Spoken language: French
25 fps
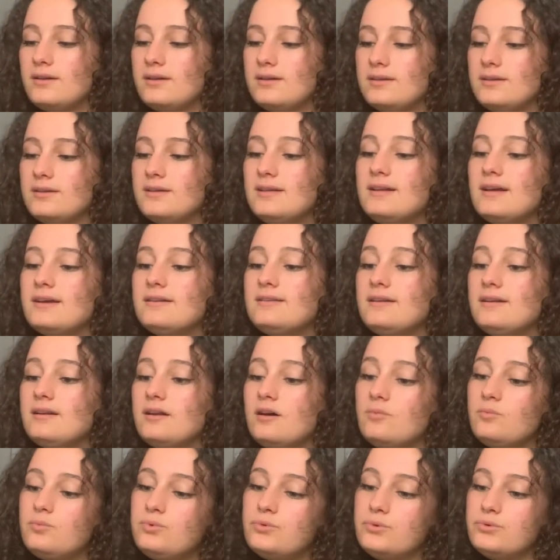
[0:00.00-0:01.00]
Il y a des
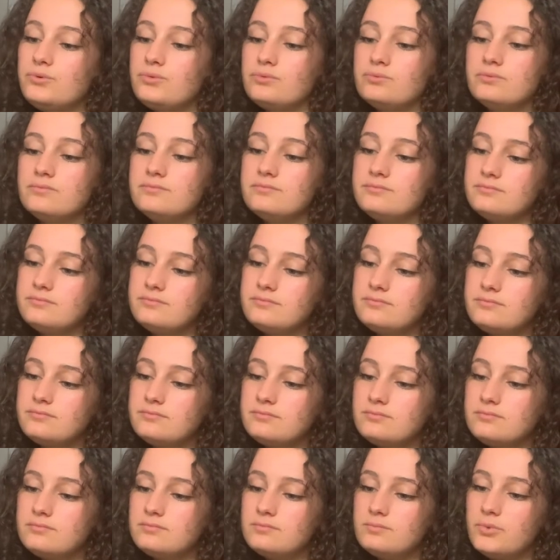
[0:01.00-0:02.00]
larmes pour tout.
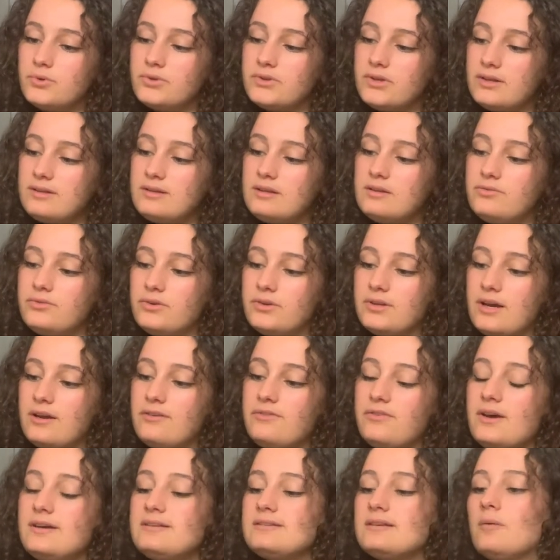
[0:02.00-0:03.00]
Peut-être qu'il faudrait
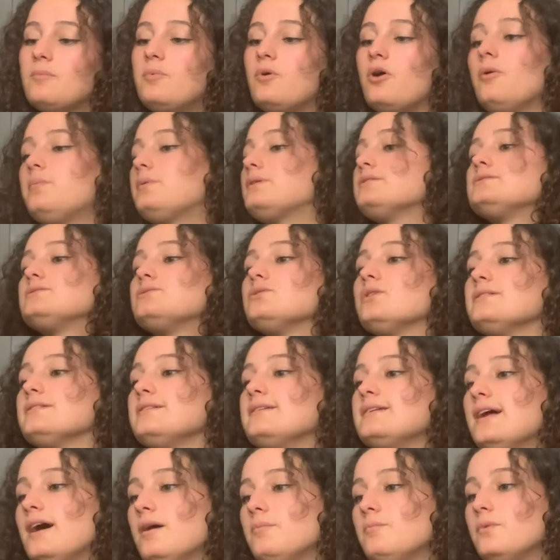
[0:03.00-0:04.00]
faire sa propre histoire des
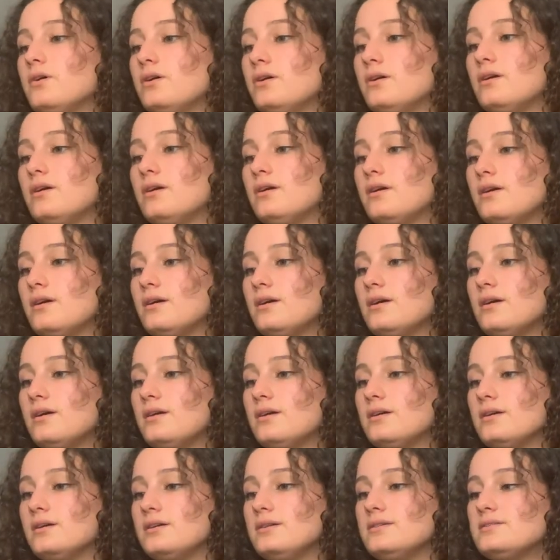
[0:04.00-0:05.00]
larmes.
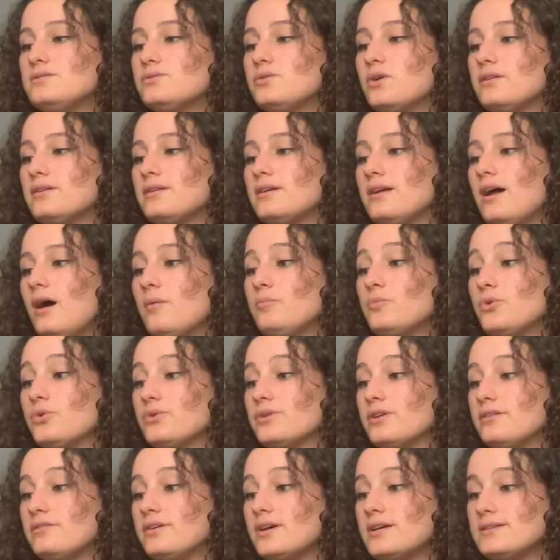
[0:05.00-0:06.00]
Histoire des larmes qu'on
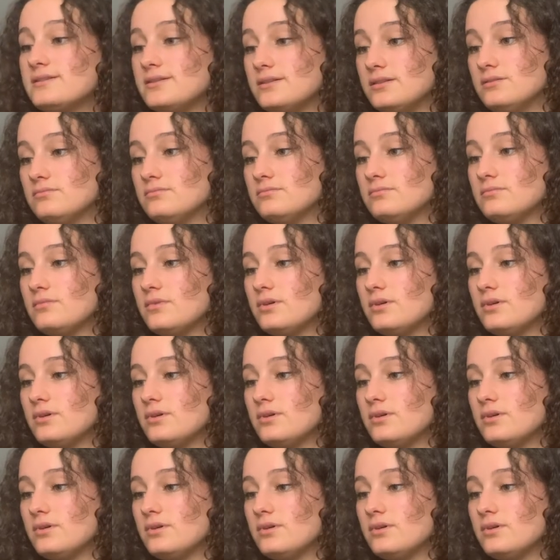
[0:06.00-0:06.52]
a versées.